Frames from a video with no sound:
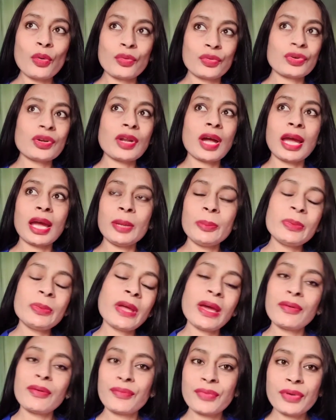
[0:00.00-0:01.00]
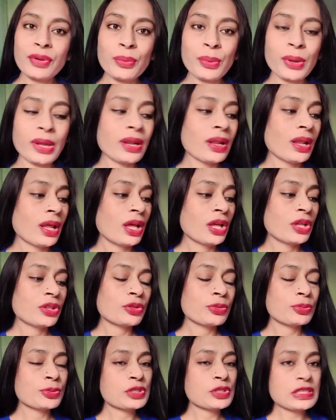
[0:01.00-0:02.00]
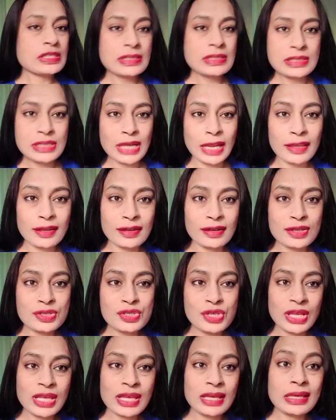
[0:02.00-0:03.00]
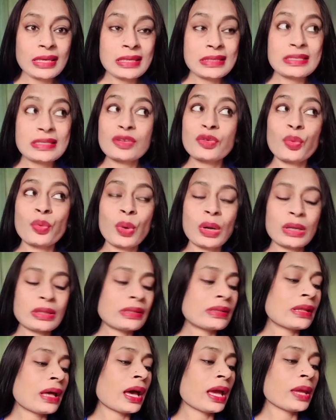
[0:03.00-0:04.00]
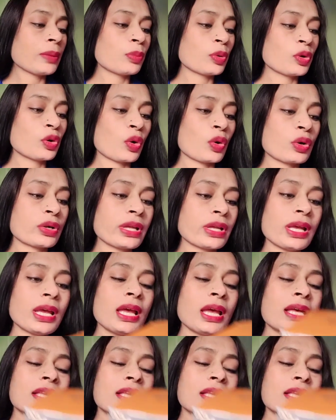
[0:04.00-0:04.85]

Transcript: ओवर हाइप्ड है एवरीवेयर तो मुझे इसे ट्राई करना चाहिए कि इज़ इट वर्थ द हाइप और नॉट